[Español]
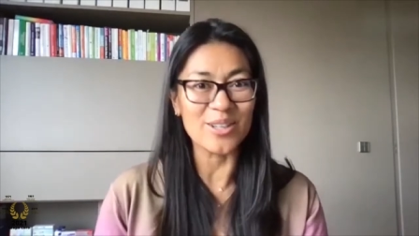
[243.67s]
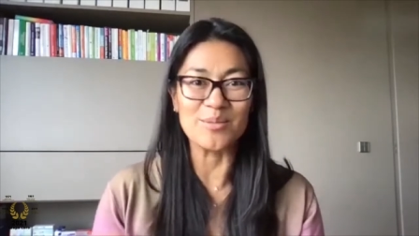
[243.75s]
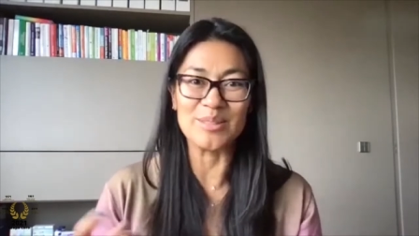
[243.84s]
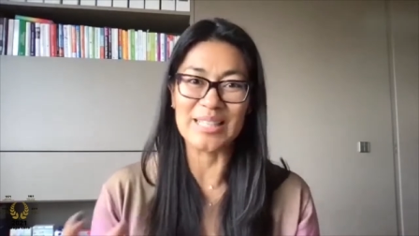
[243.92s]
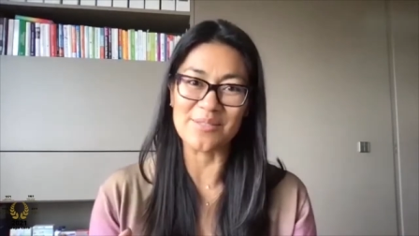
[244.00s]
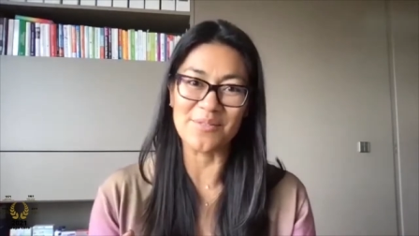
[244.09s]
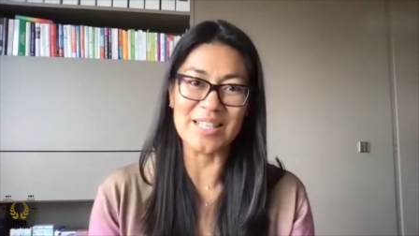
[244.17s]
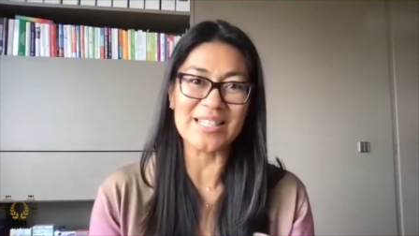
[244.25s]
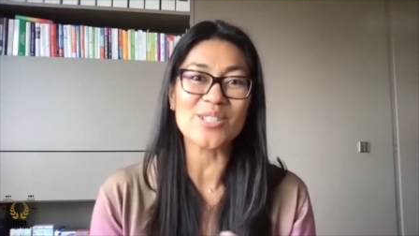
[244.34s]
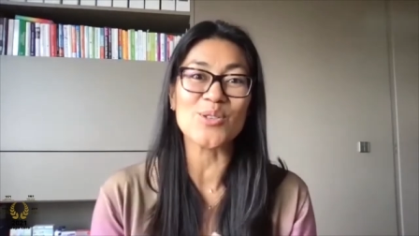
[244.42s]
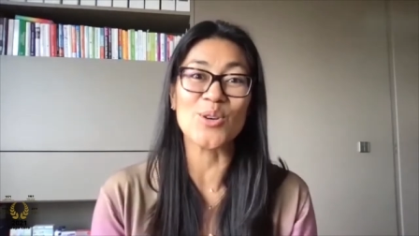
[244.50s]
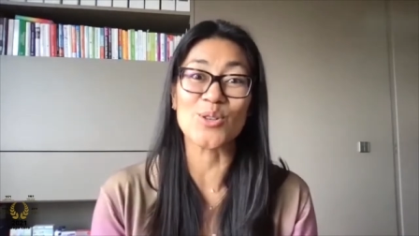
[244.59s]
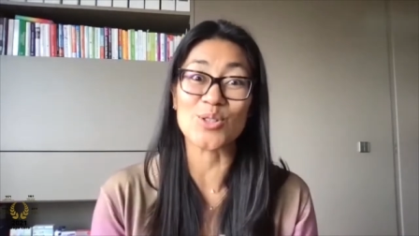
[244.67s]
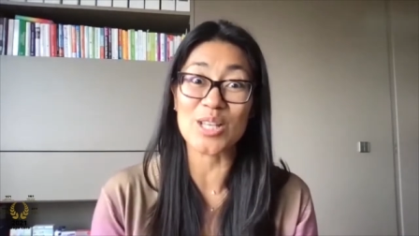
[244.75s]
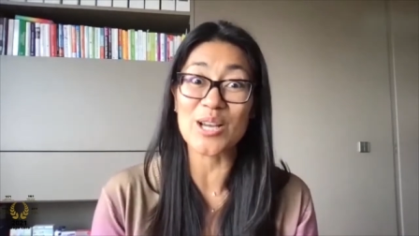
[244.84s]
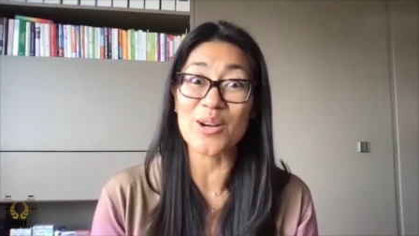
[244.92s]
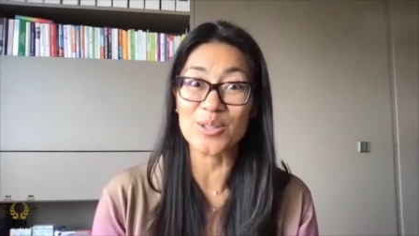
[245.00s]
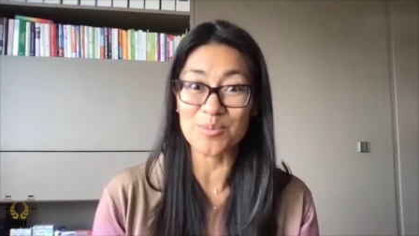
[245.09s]
como las fresas o los
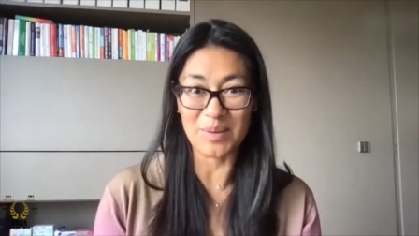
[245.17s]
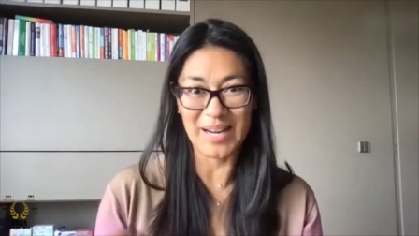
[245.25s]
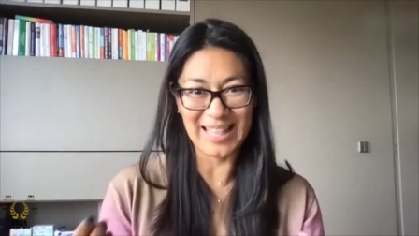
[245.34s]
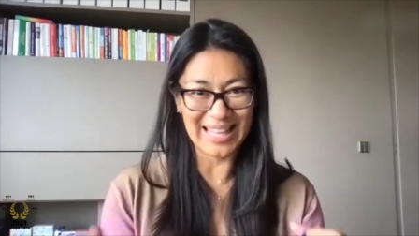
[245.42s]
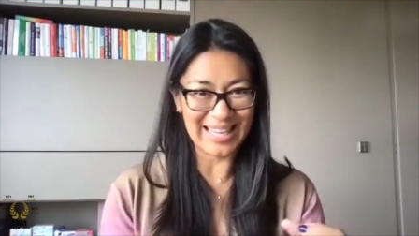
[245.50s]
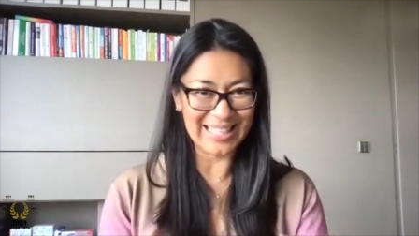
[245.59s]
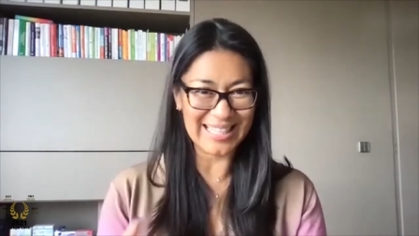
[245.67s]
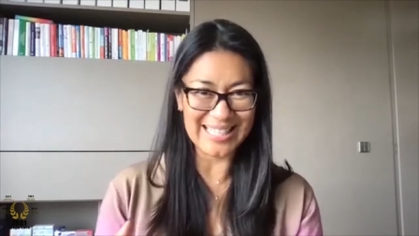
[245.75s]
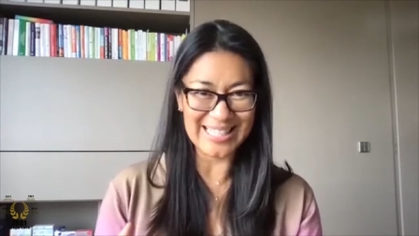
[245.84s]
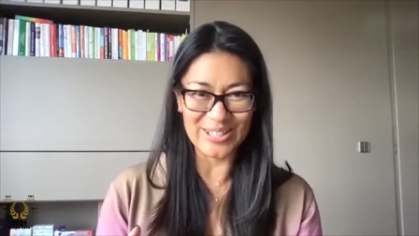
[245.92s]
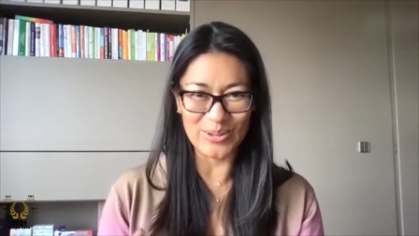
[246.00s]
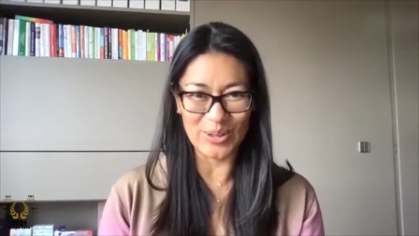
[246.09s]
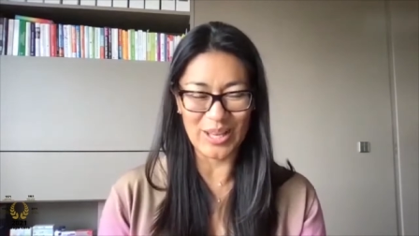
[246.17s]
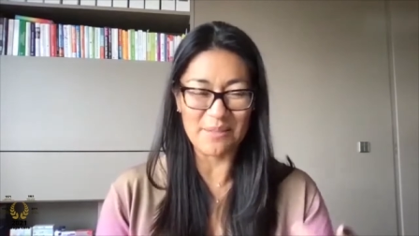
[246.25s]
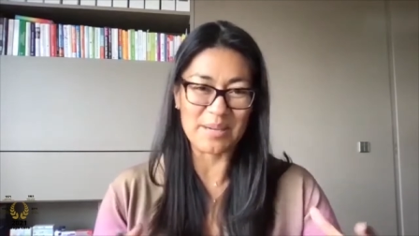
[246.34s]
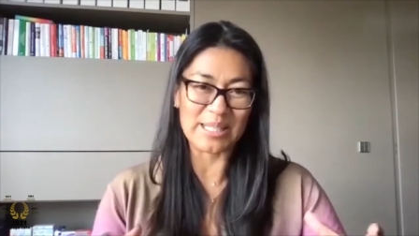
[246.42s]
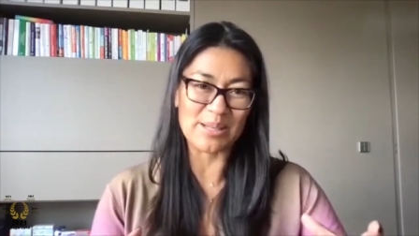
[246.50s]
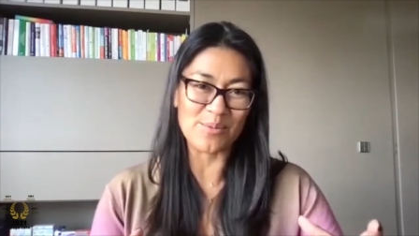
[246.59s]
higos para darle ese toque
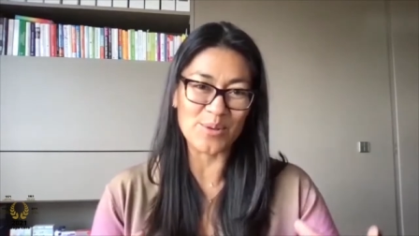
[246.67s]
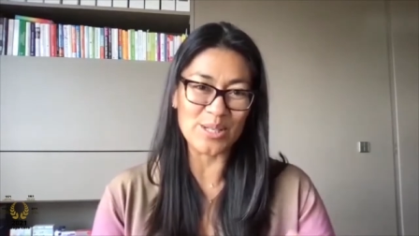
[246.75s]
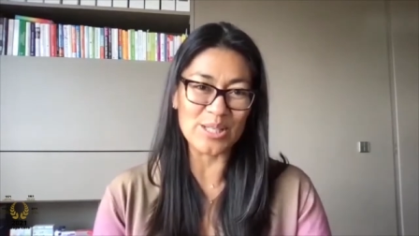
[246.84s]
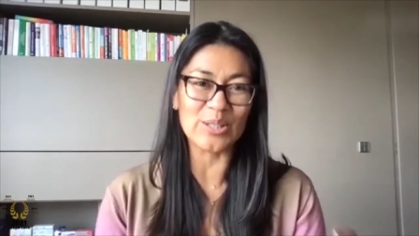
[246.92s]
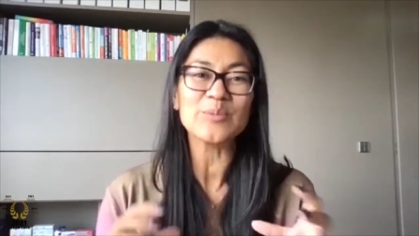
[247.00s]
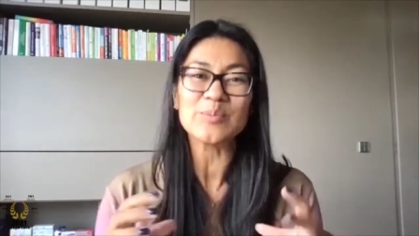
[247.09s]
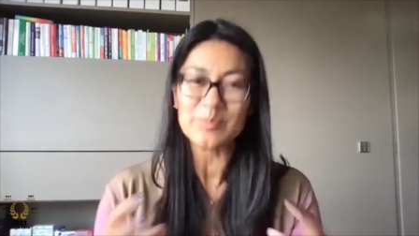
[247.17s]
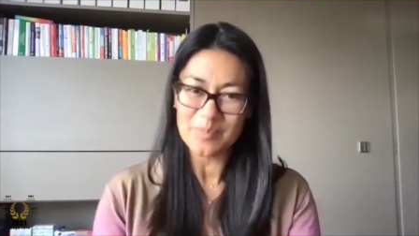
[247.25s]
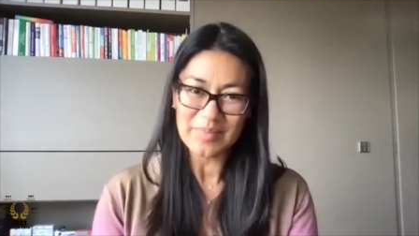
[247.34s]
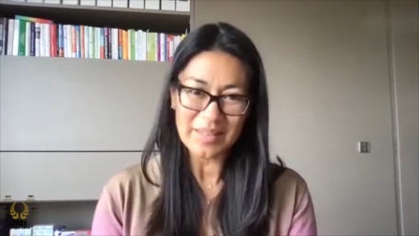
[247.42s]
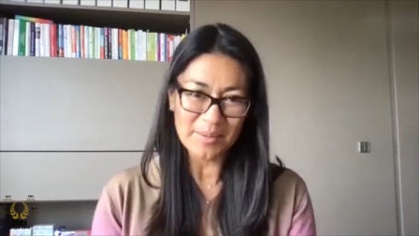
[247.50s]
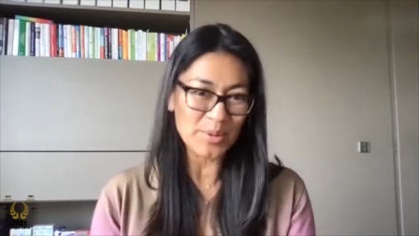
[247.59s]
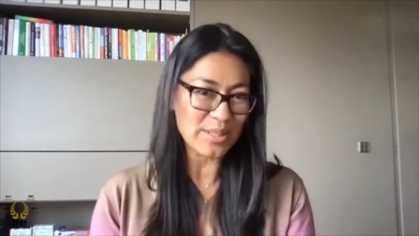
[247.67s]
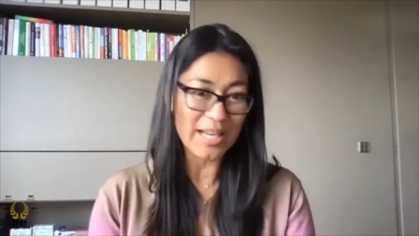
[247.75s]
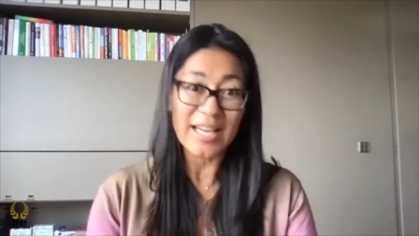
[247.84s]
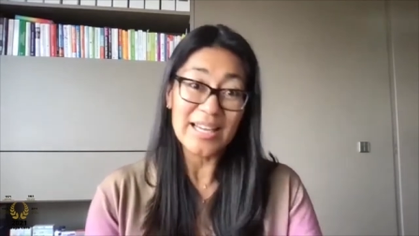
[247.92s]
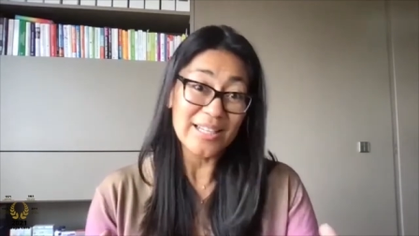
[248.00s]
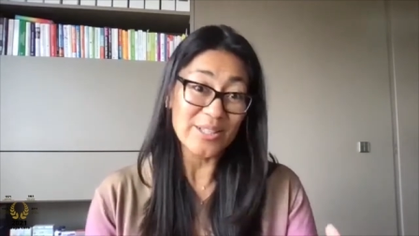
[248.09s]
además de bonito, pues
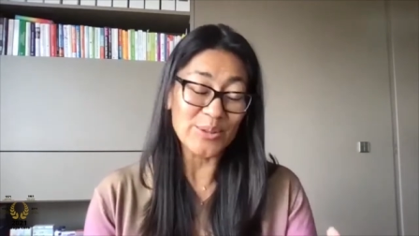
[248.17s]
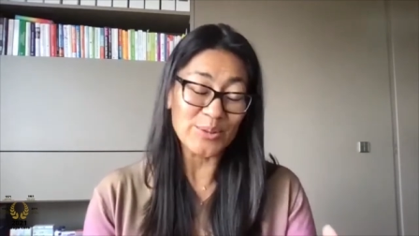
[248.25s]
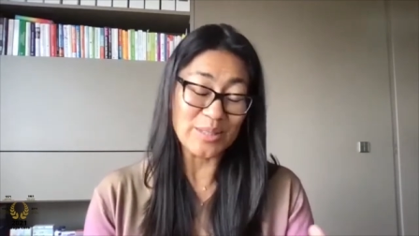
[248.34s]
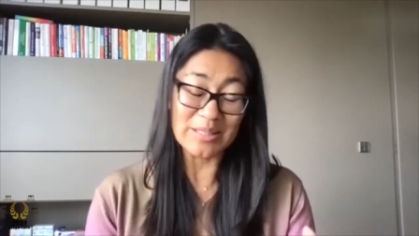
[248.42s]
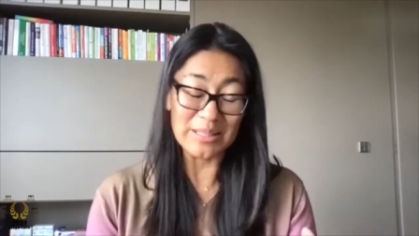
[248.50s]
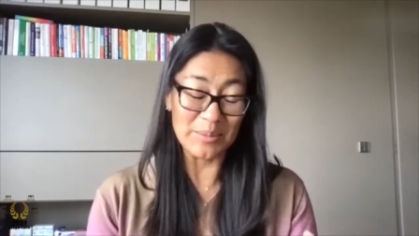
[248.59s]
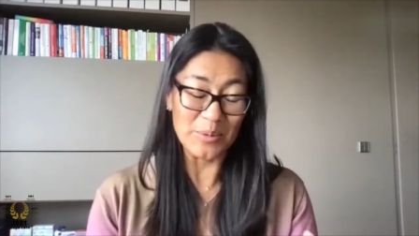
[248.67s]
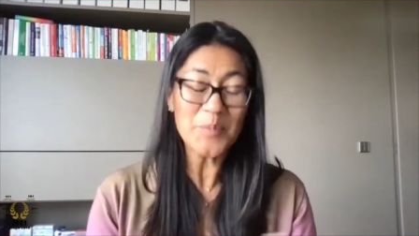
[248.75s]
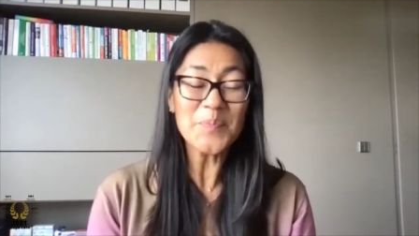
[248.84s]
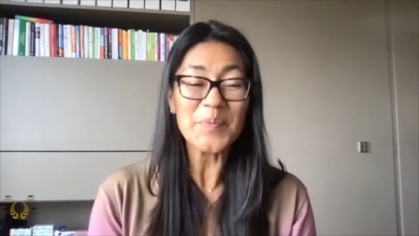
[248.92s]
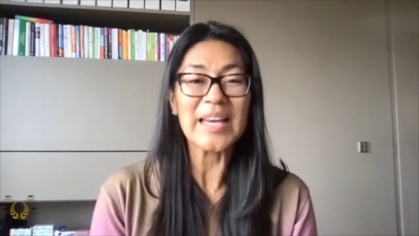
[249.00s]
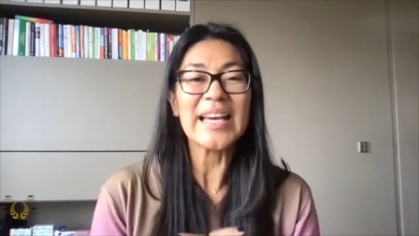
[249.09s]
nutritivo.